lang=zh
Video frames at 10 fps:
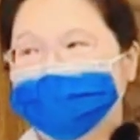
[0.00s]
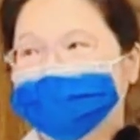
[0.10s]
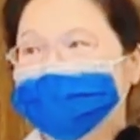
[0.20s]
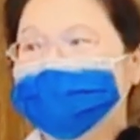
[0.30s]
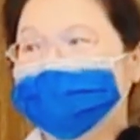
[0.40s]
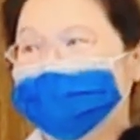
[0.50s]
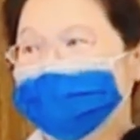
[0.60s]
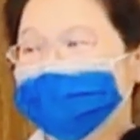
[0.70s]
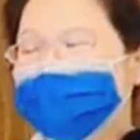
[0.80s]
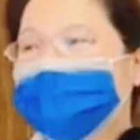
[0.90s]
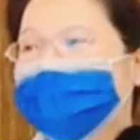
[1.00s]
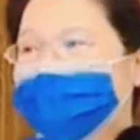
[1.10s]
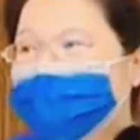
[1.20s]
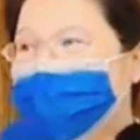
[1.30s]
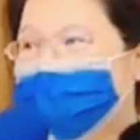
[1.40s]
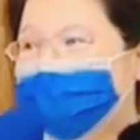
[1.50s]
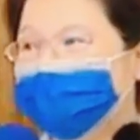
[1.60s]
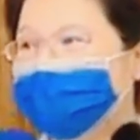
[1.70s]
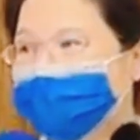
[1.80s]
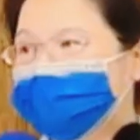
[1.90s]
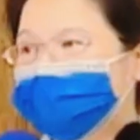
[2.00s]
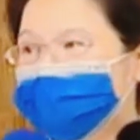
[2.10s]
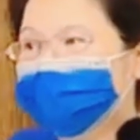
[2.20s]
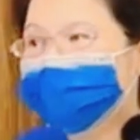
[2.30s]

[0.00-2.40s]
哎，准备一本笔记本，空白笔